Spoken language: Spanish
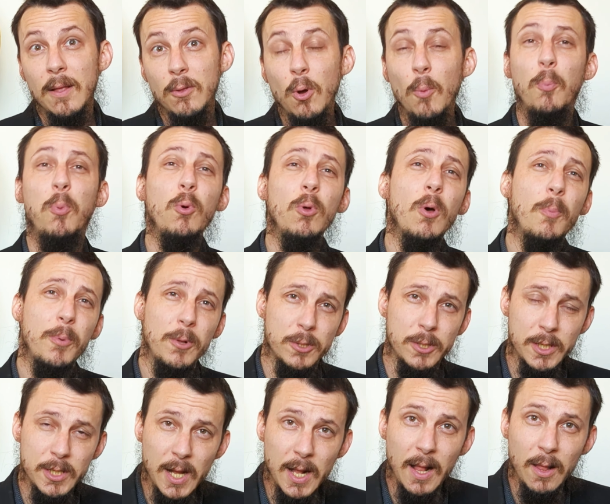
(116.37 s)
no pudo
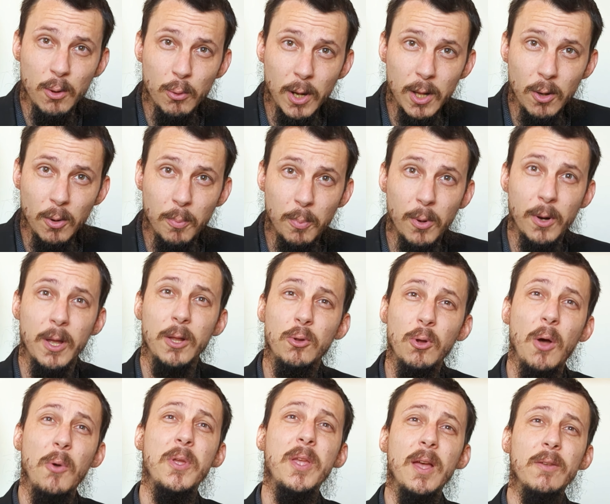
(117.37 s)
procesar el duelo porque
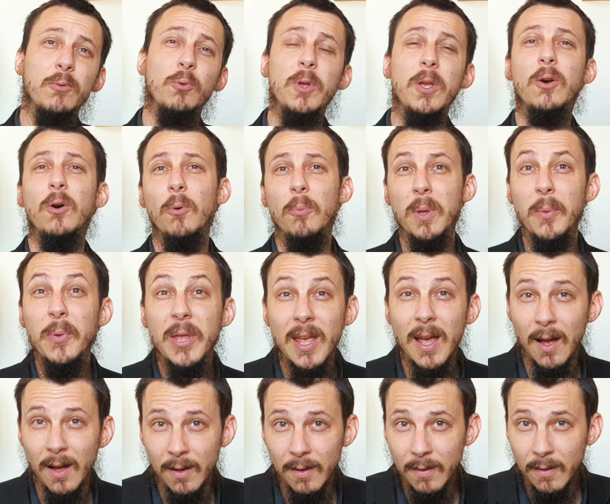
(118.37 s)
todavía su hijo
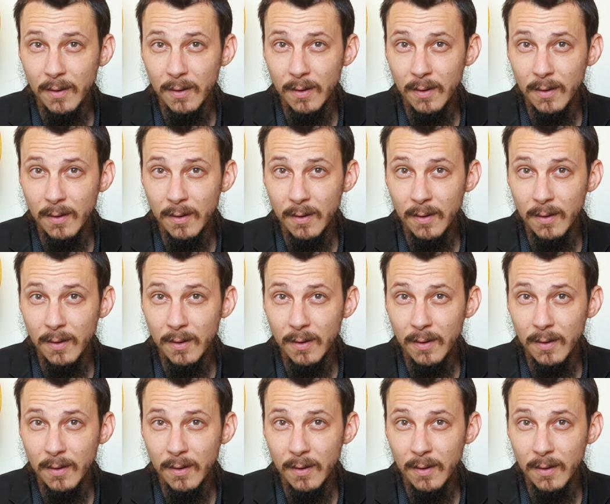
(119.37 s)
vivía.